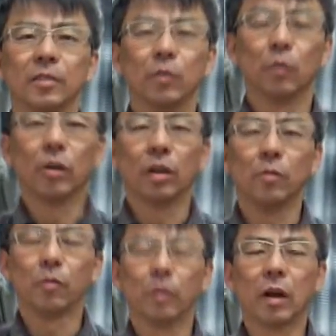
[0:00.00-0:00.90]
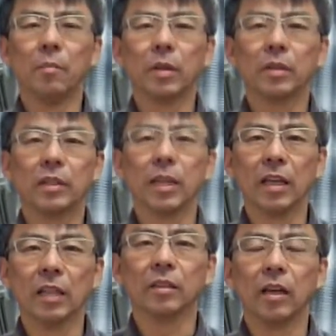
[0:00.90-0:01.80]
ねこれからも頑張っていき
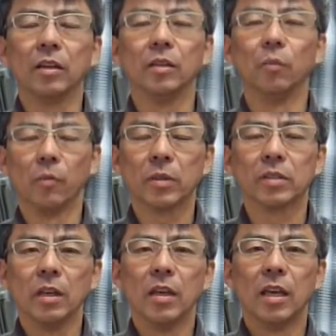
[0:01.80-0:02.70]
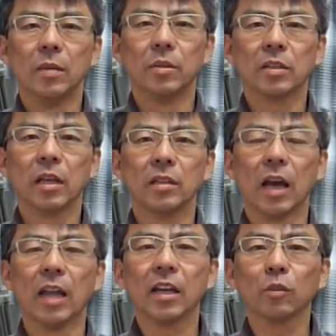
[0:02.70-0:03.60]
たいなって思います、えー、皆さん
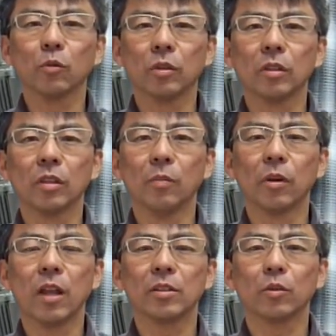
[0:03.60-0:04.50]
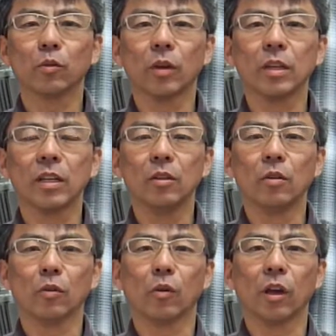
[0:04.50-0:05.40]
にありがとうって言ってもらえる仕事ができる
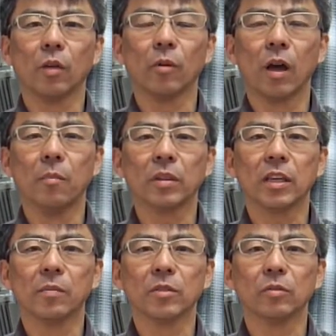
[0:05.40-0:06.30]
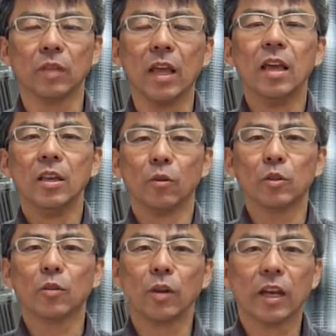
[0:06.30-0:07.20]
ようにこれからも頑張っていきますのでよ
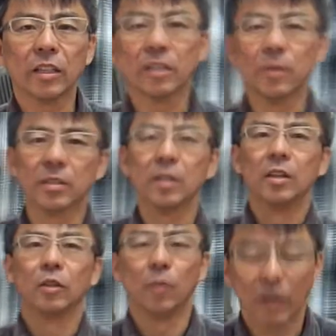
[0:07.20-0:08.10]
ろしくお願いいたしますどうもあ